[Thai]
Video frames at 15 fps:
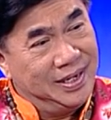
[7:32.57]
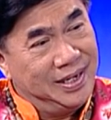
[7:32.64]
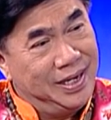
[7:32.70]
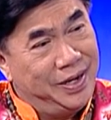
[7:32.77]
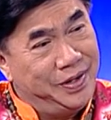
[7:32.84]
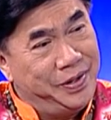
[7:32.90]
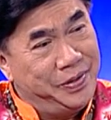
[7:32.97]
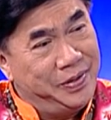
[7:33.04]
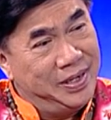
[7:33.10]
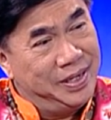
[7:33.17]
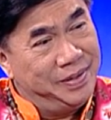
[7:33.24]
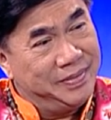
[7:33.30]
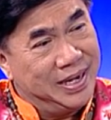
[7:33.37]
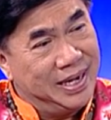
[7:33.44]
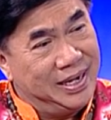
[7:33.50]
เริแล้วนิ้วเริ่
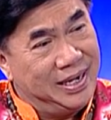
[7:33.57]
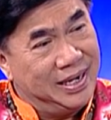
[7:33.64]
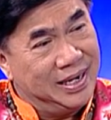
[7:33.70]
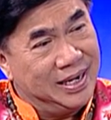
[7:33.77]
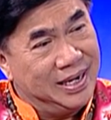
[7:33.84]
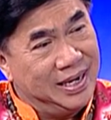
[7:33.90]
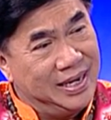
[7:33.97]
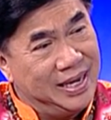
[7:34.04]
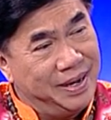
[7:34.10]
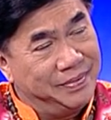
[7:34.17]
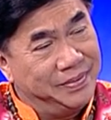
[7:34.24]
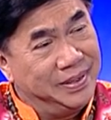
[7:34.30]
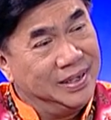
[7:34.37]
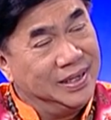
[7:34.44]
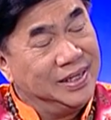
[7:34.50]
มกระดิกขึ้น
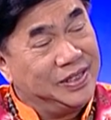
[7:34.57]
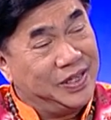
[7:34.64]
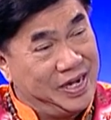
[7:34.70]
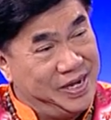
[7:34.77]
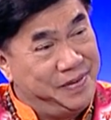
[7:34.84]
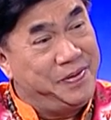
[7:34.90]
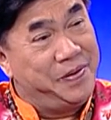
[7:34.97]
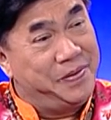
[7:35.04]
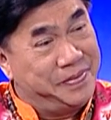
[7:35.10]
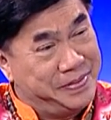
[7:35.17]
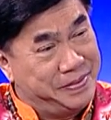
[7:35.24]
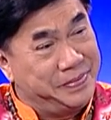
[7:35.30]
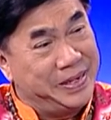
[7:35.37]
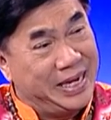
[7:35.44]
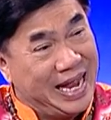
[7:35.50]
ตอนนี้พี่ว่ามั
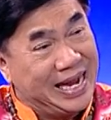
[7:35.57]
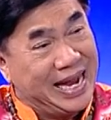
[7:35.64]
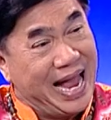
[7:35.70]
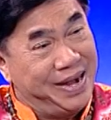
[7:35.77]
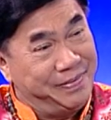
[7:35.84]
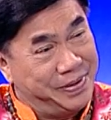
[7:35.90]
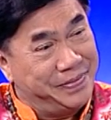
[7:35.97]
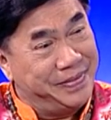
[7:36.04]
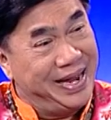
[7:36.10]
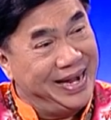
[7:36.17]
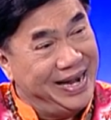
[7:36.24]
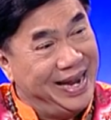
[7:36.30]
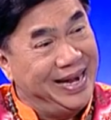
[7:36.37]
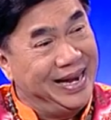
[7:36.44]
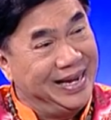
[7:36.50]
นเป็นอาการประมาณนั้น